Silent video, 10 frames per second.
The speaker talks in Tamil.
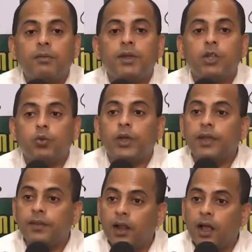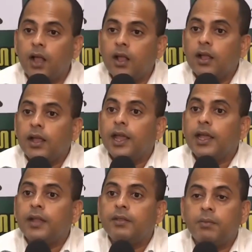நாட்டில் இவருட உறுதிக்குள்
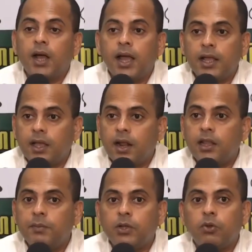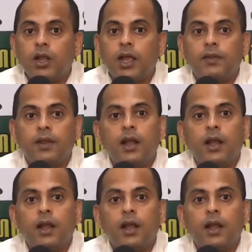ஆட்சி மாற்றம் ஏற்படக்கூடிய